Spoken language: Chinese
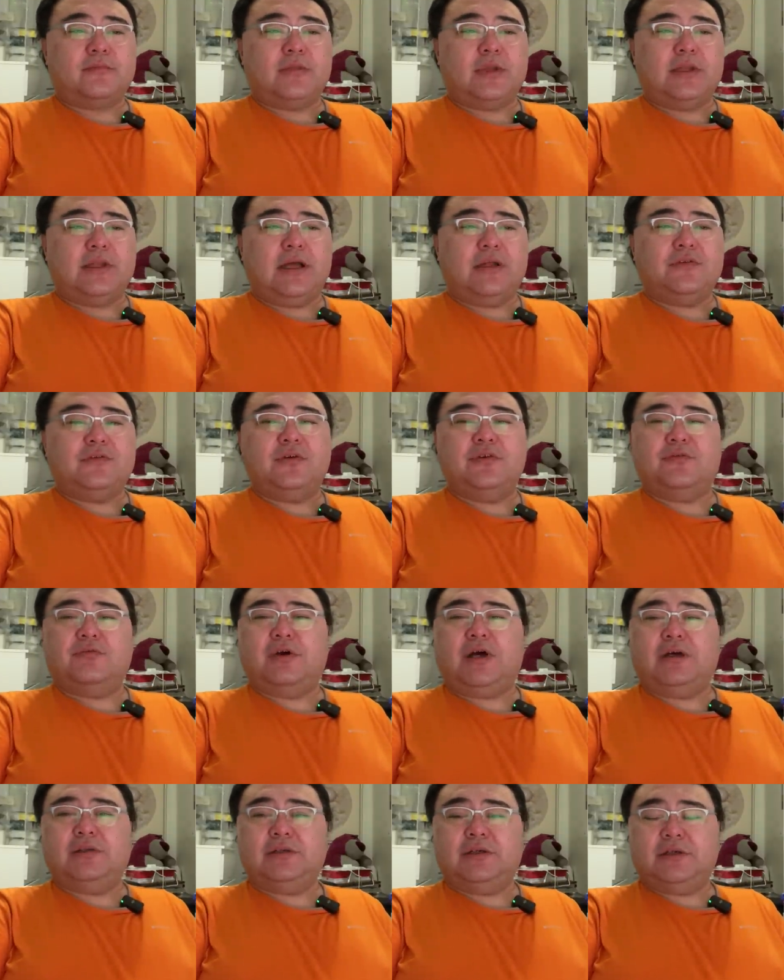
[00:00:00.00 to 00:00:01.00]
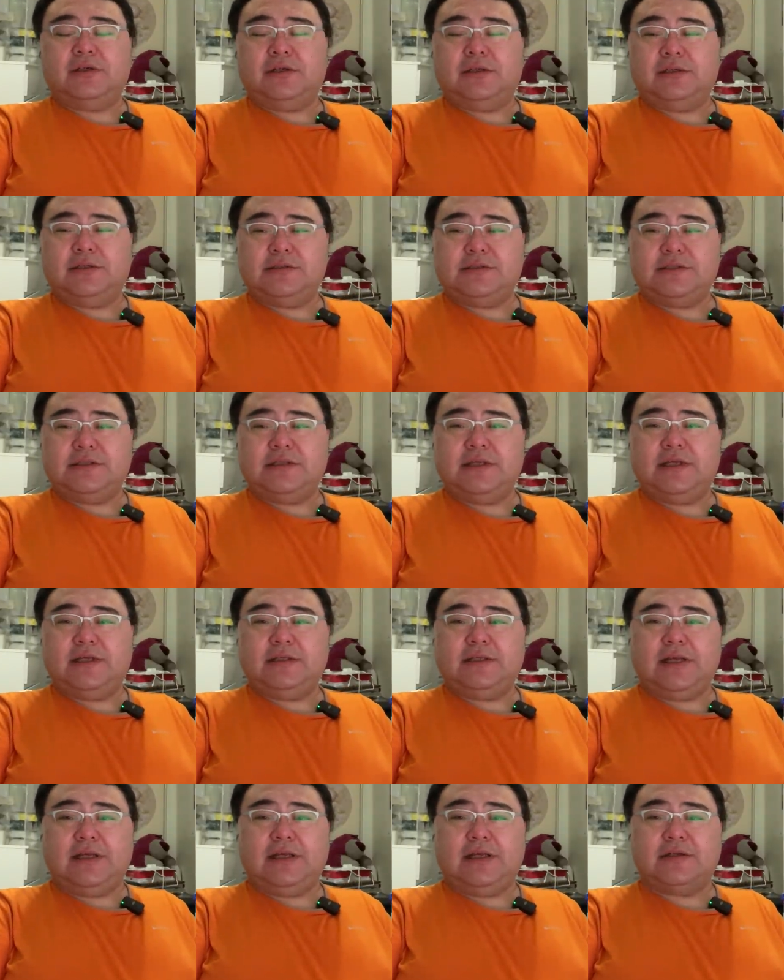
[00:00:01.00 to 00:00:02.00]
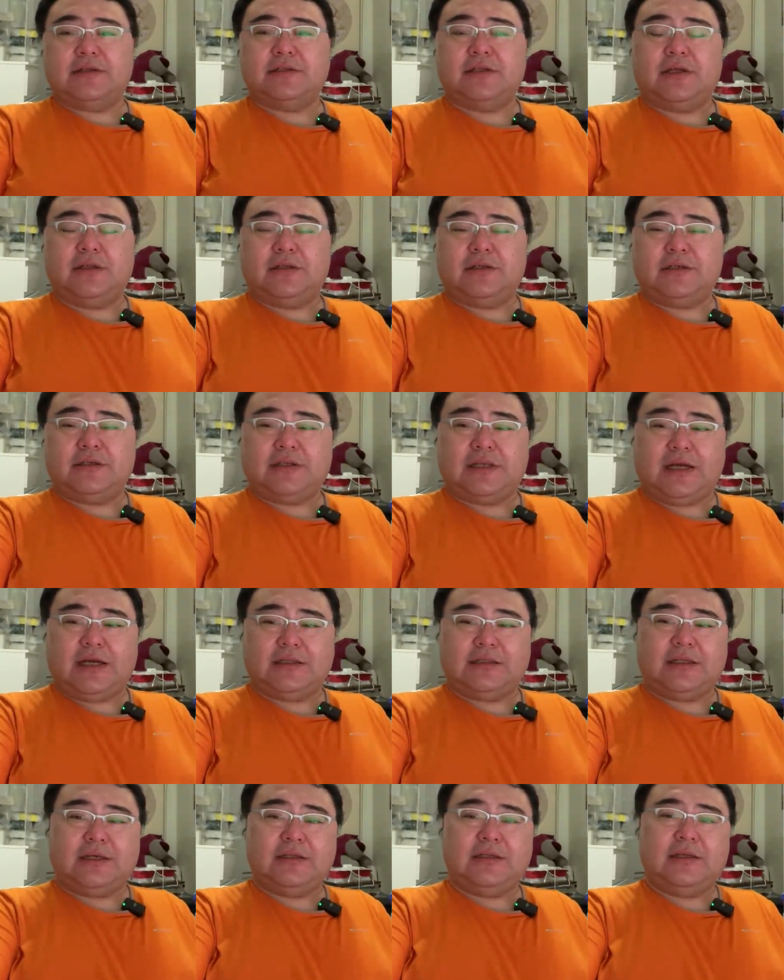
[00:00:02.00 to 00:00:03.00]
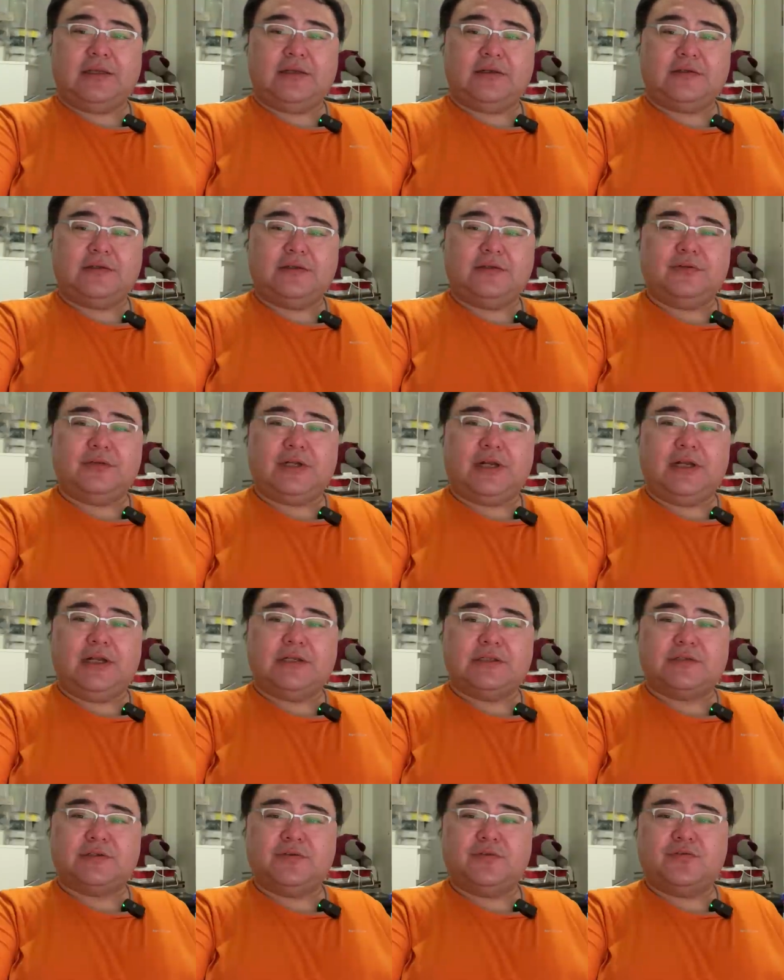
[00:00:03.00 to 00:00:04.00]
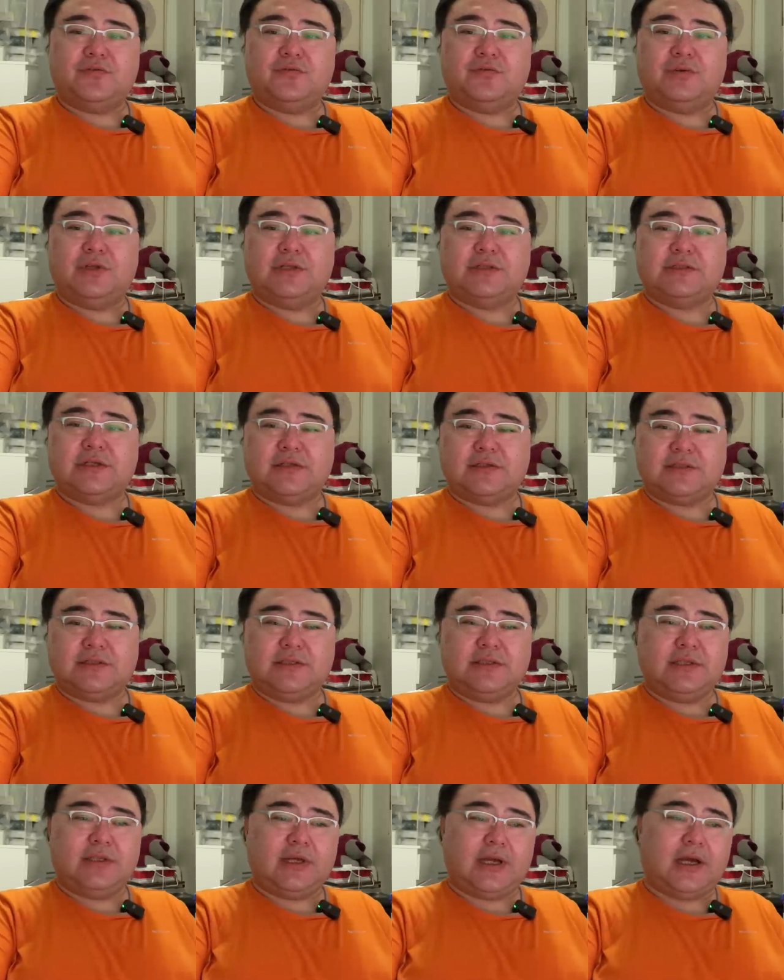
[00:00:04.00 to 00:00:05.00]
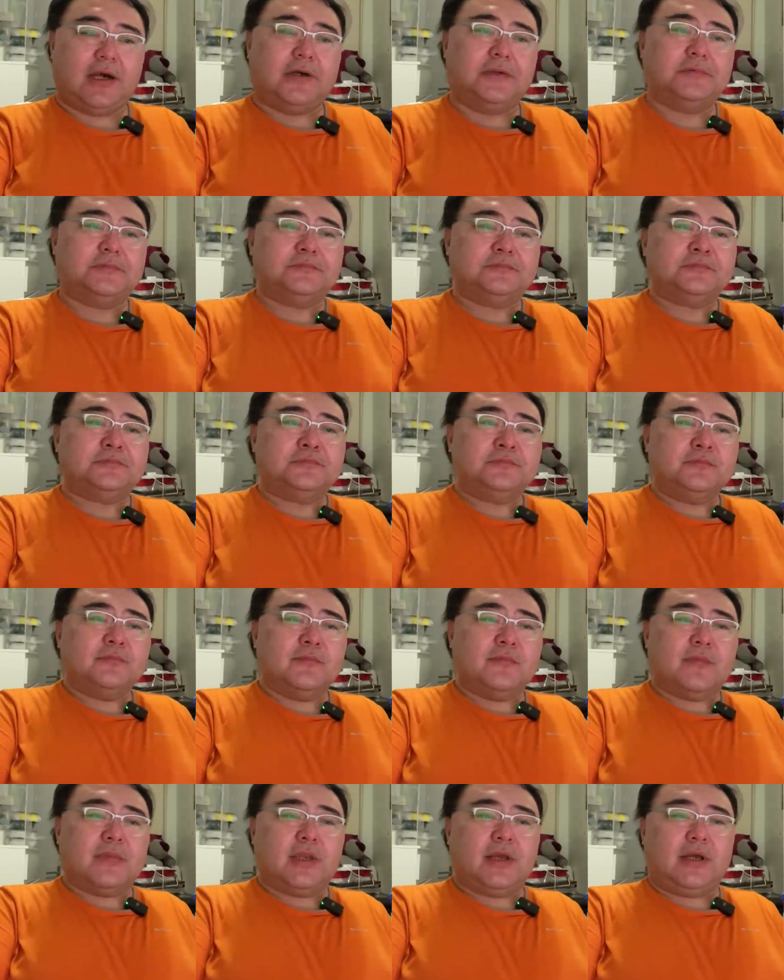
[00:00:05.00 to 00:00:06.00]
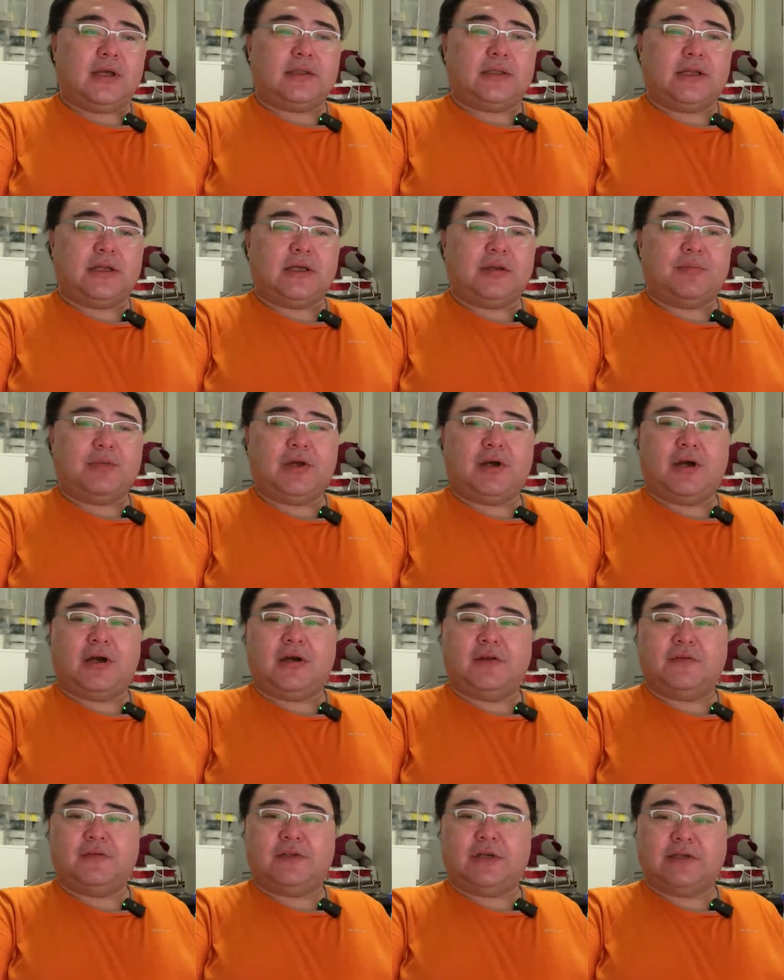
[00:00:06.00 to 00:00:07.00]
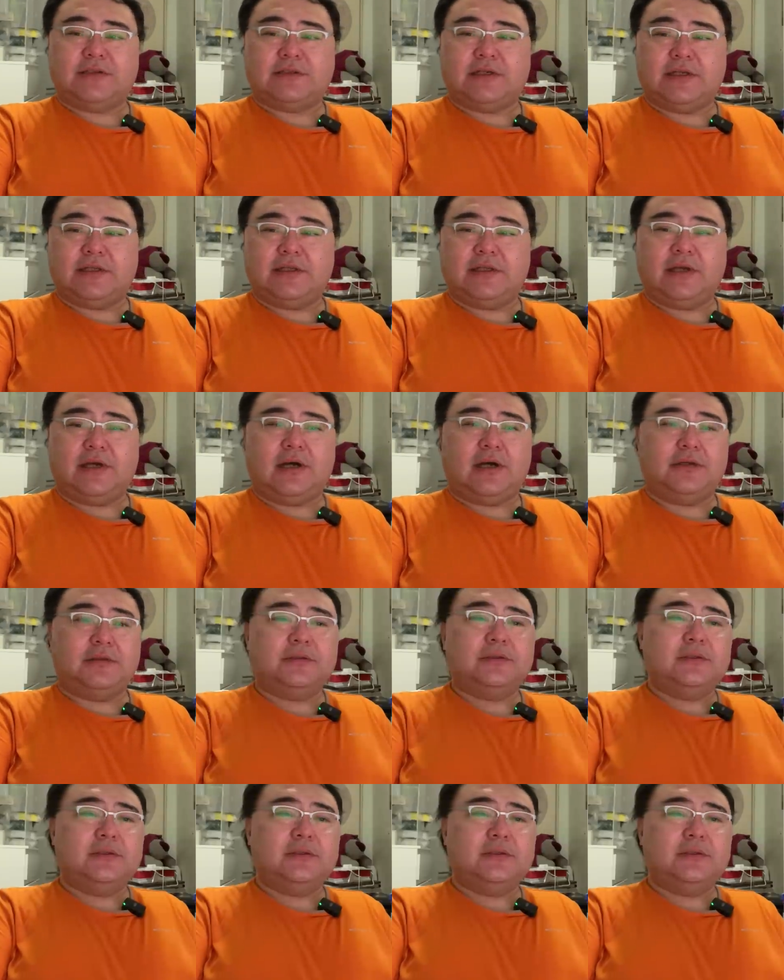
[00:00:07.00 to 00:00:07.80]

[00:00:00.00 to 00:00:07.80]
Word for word: 但最主要的，可能今天大家知道的是，它当年是有点类似于中国的早期银行，它这个票号有点像银行，